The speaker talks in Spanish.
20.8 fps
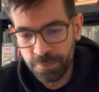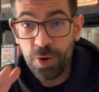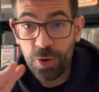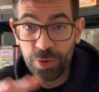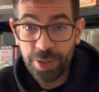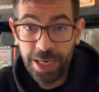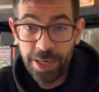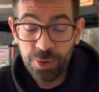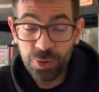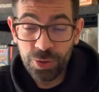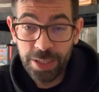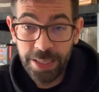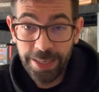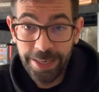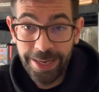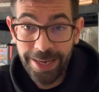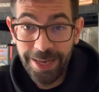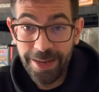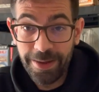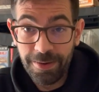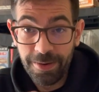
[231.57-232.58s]
Otra cosa
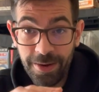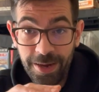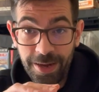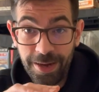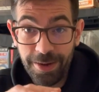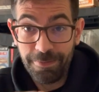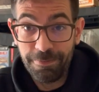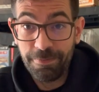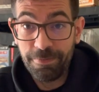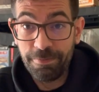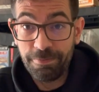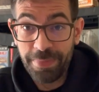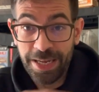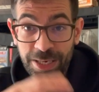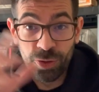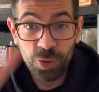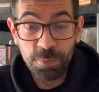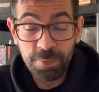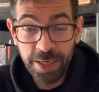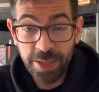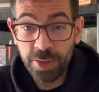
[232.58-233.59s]
que eh, me ha
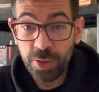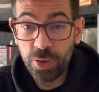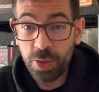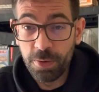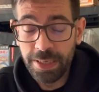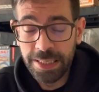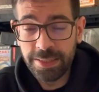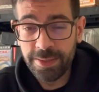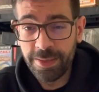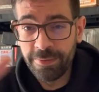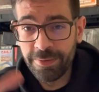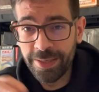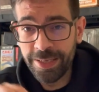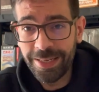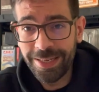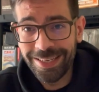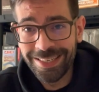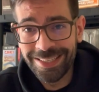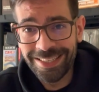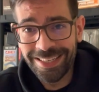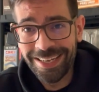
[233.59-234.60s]
sorprendido
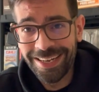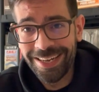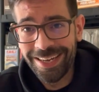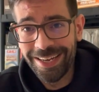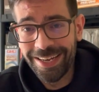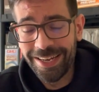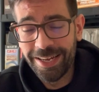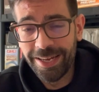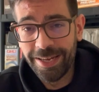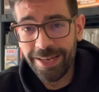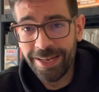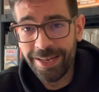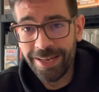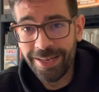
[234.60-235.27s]
bastante es que